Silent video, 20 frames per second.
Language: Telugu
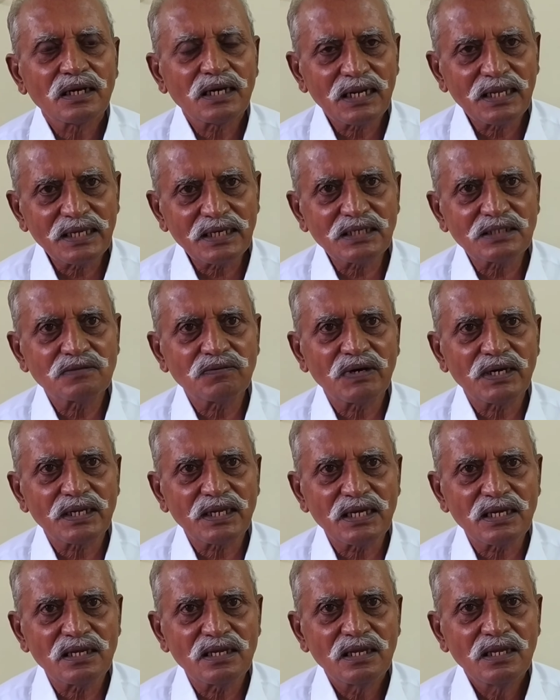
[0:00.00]
కలయిక
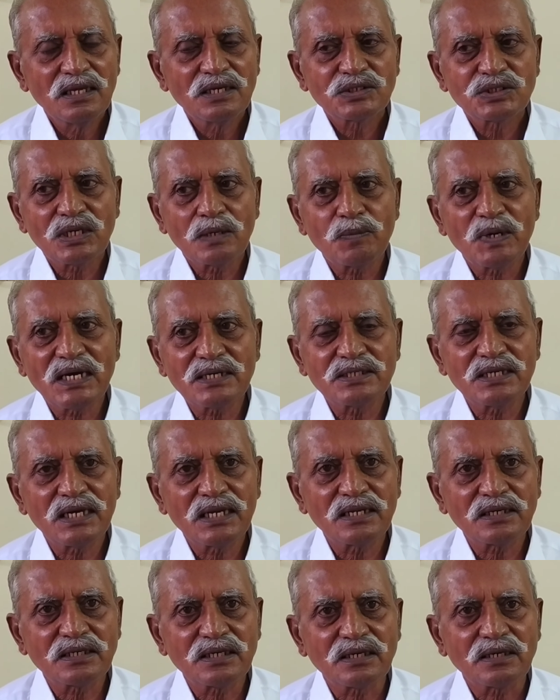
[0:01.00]
ద్వారా
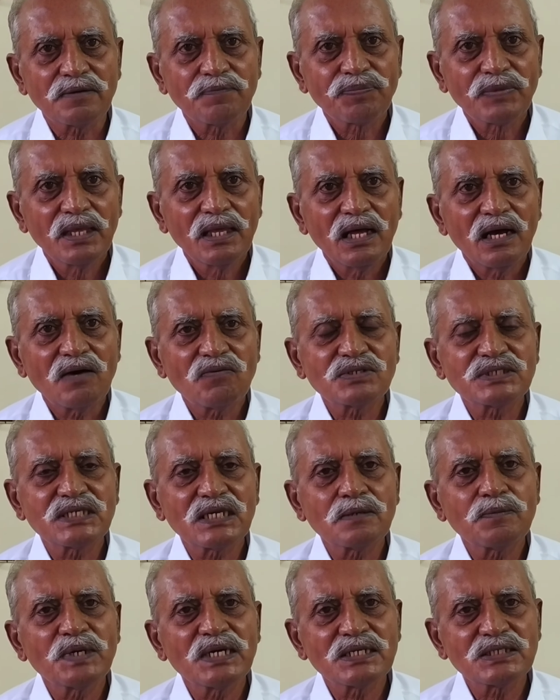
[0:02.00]
సమాజానికి
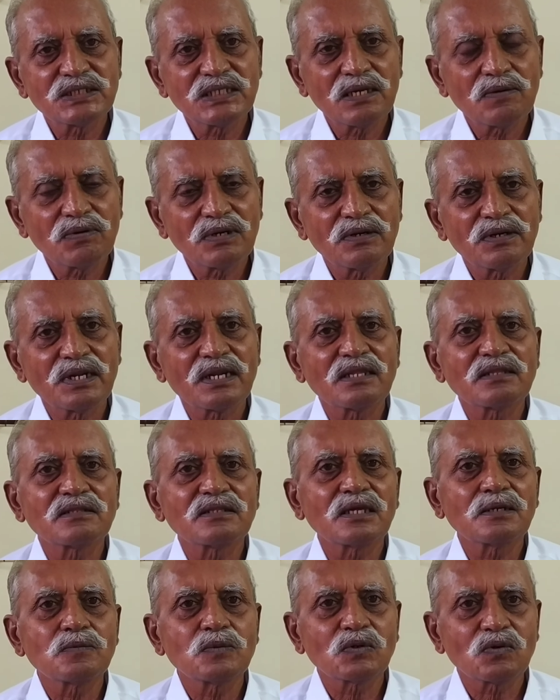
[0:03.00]
అవసరమైన సేవలను
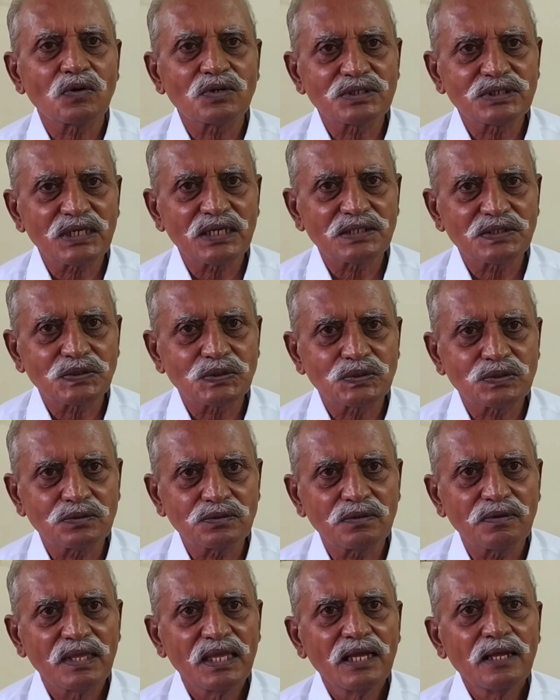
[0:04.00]
నిరంతరము కొనసాగిస్తూ
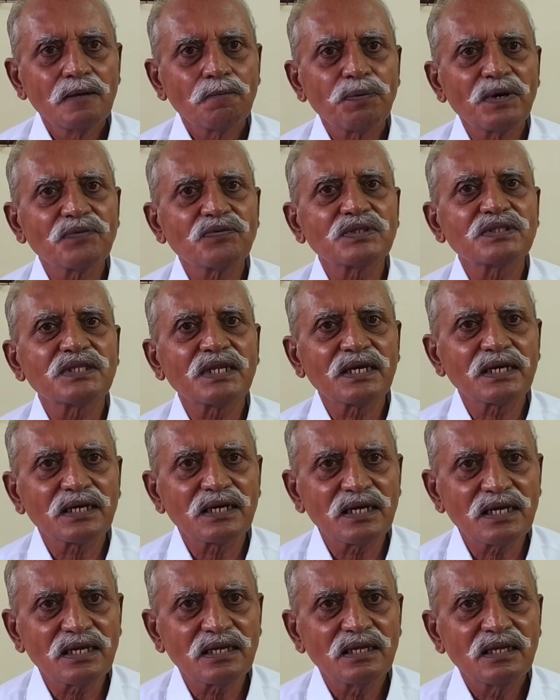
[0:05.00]

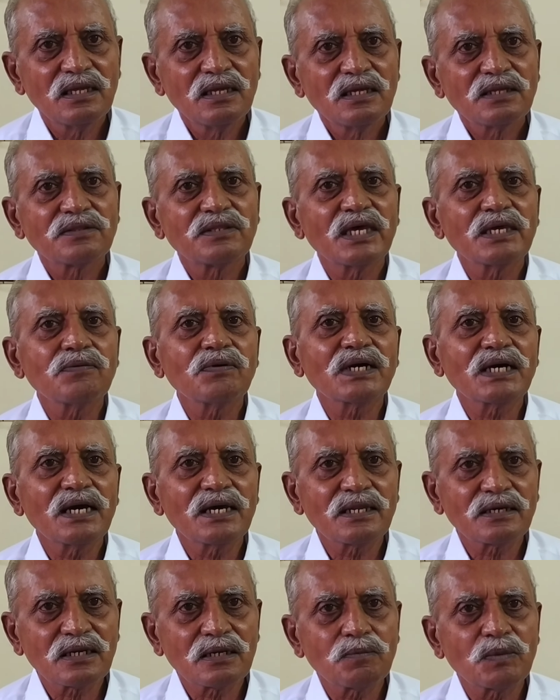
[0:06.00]
పవిత్రంగా దైవ
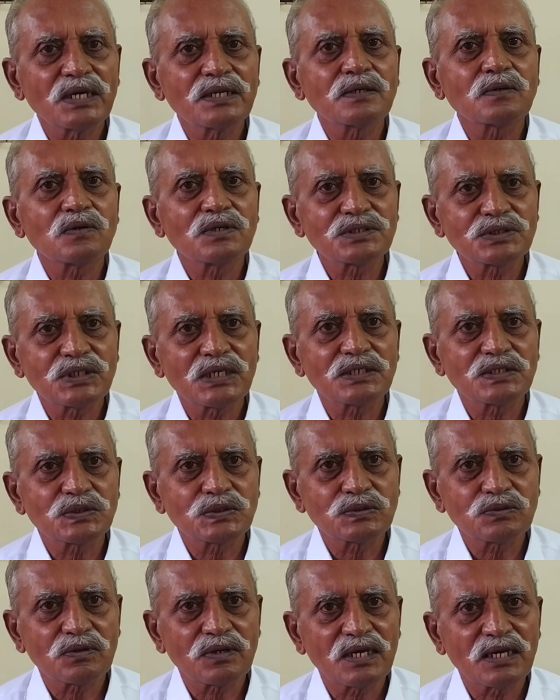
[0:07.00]
కార్యక్రమాన్ని
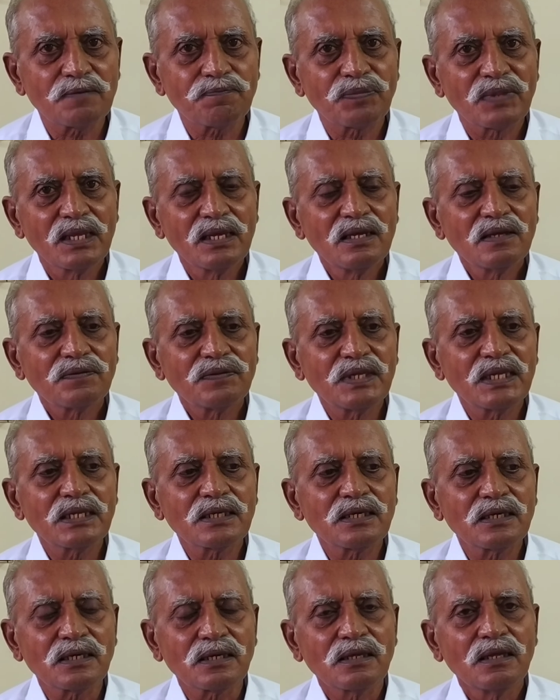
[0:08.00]
కొనసాగిస్తున్నాం
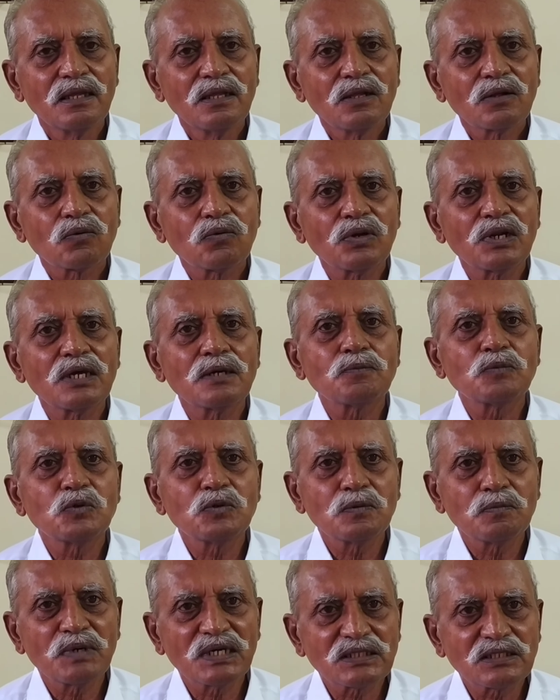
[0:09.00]
దీనికి కులము
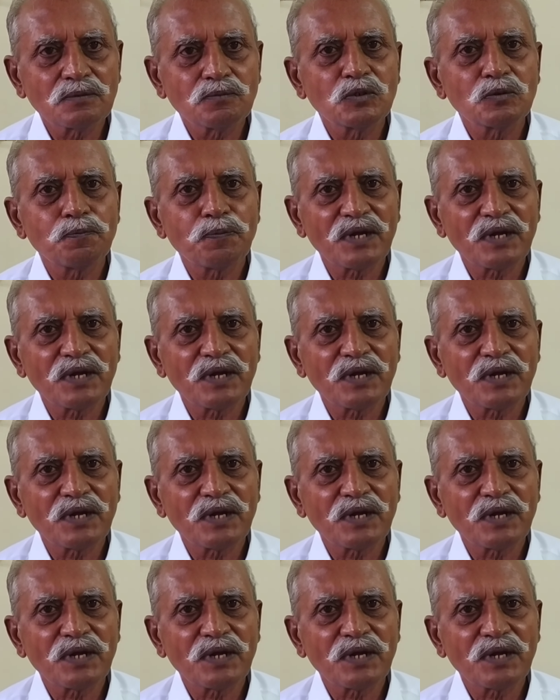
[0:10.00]
మతము